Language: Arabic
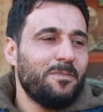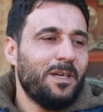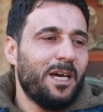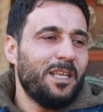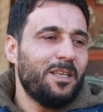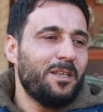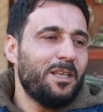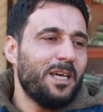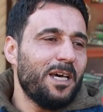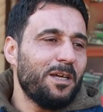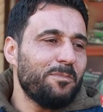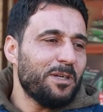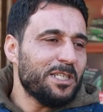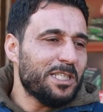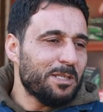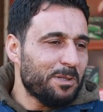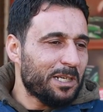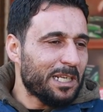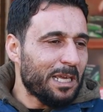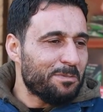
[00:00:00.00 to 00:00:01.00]
يعني لا
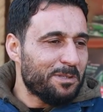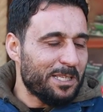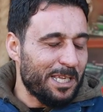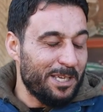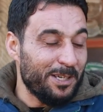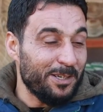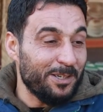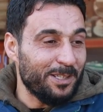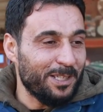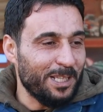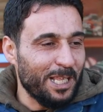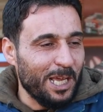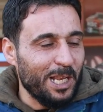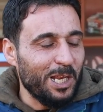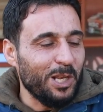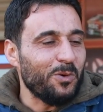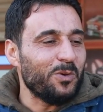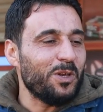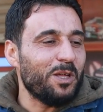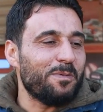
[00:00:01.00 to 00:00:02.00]
نحسن نركب سيارات لا
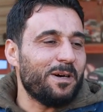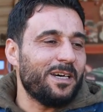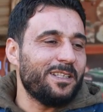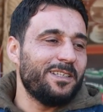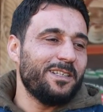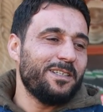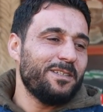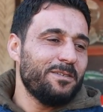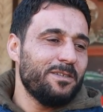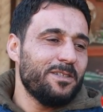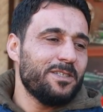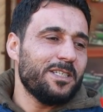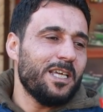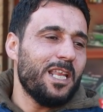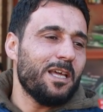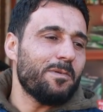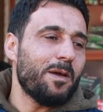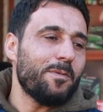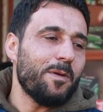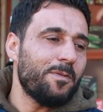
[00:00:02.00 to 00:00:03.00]
هلا ولا بعدين
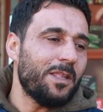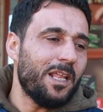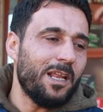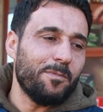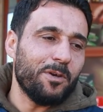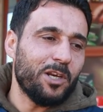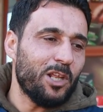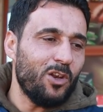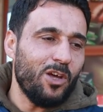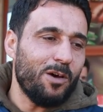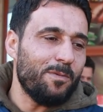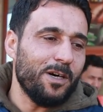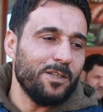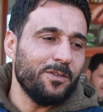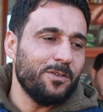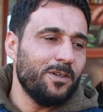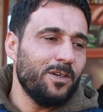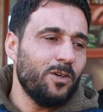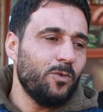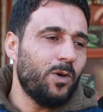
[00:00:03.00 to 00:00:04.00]
لذلك ما من الامر كله
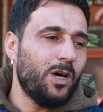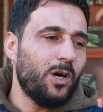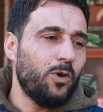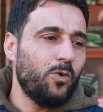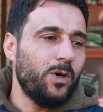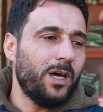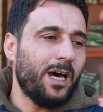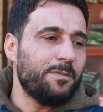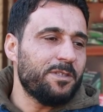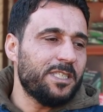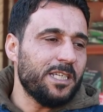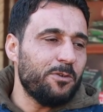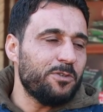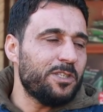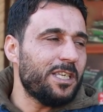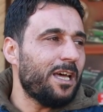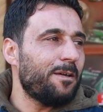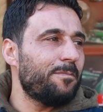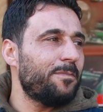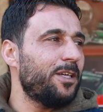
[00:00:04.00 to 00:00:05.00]
بعضه وهو عم
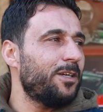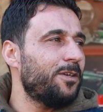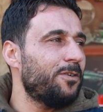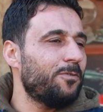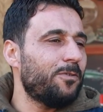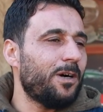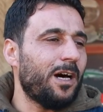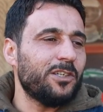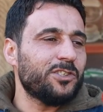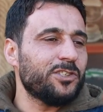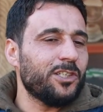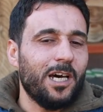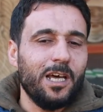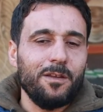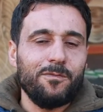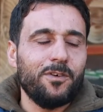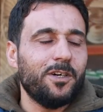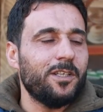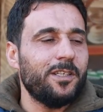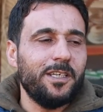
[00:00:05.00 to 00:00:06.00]
يساوي زحمه وعشق
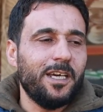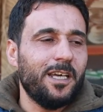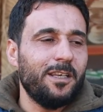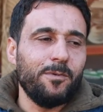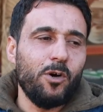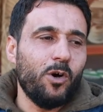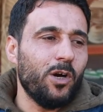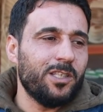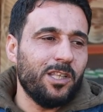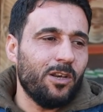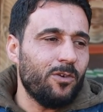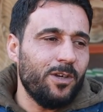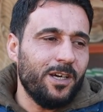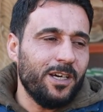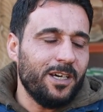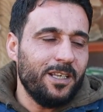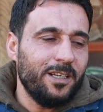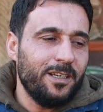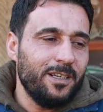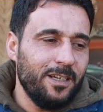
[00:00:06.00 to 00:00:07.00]
على الفاضي يعني ما هو اكثر ولا
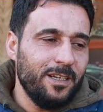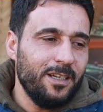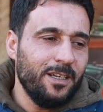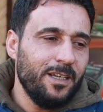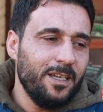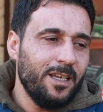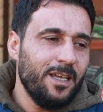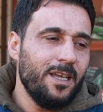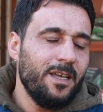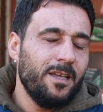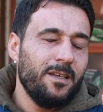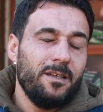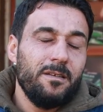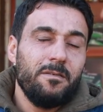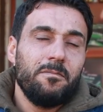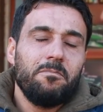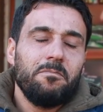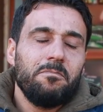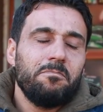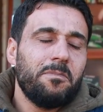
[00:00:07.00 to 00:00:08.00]
اقل
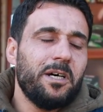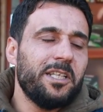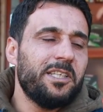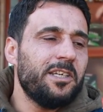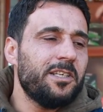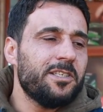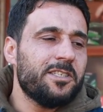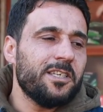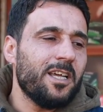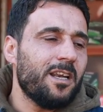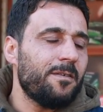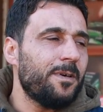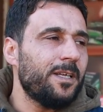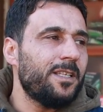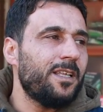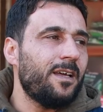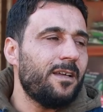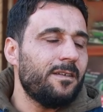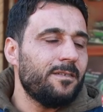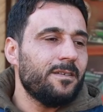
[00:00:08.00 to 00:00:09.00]
مدينه
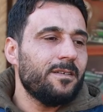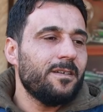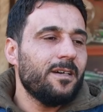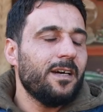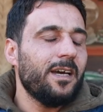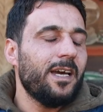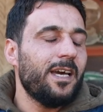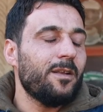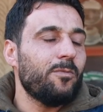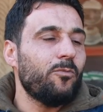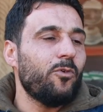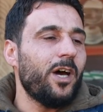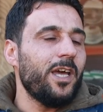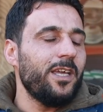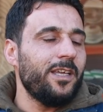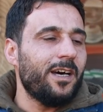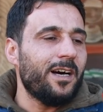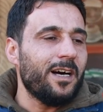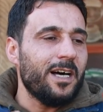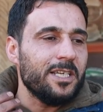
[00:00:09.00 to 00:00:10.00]
سرمدا غير
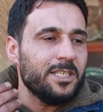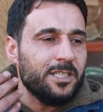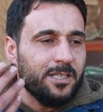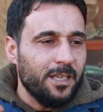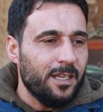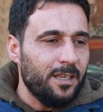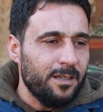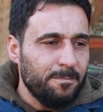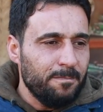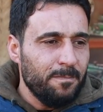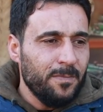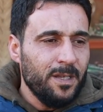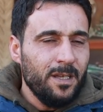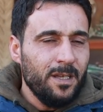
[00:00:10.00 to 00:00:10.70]
مهيئه اصلا